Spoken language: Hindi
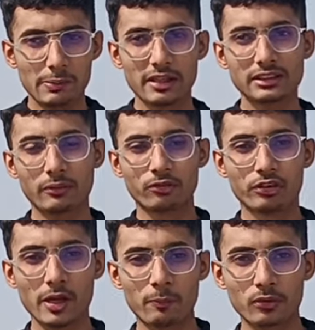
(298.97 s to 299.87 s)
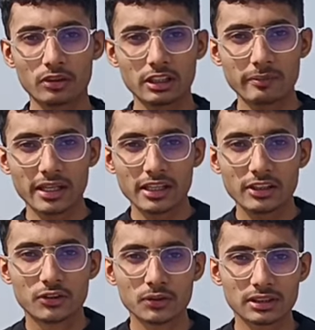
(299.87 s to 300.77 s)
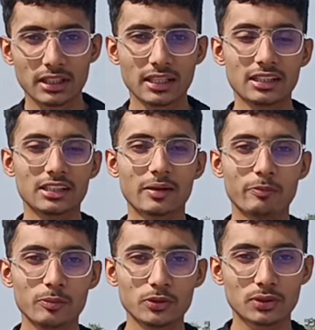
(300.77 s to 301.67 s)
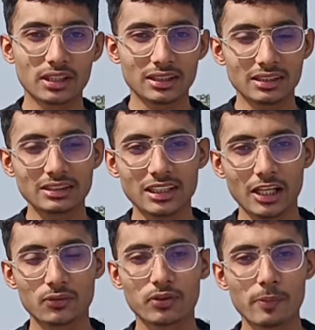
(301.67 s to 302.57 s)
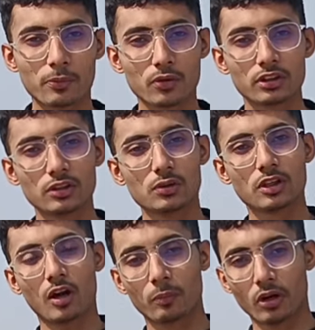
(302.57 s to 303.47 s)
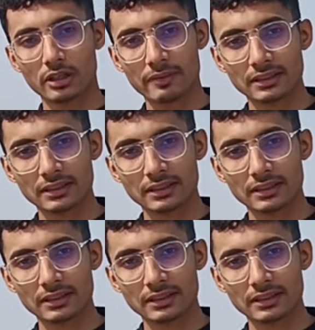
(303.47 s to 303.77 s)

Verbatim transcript: इवन जब वे प्रोटीन मैंने यूज कर रहा था तब भी मुझको लगता था शायद वे प्रोटीन लूँगा और बॉडी